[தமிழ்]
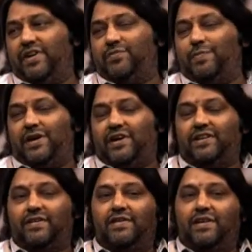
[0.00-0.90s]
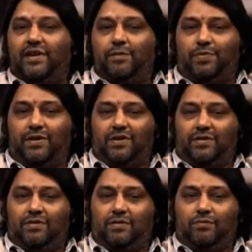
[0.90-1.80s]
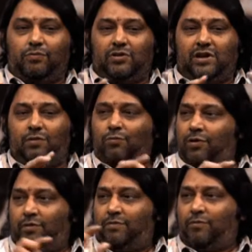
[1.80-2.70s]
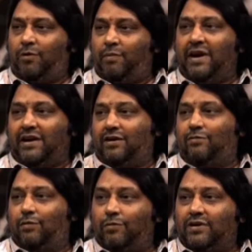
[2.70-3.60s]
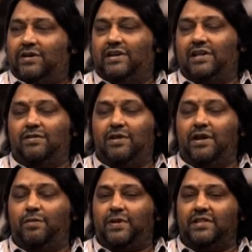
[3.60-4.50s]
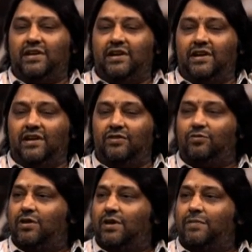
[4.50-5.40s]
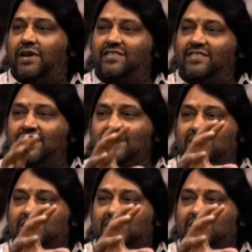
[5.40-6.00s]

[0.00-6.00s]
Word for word: பிக்கஸ்ட் மார்க்கெட் இப்போ முதல்ல ஒரு ஒரு மேட்ருக்கு வருவோம் அதாவது நீங்கள் பார்த்தீங்கன்னா நீங்கள் சொன்ன மாதிரியே ஸ்கில்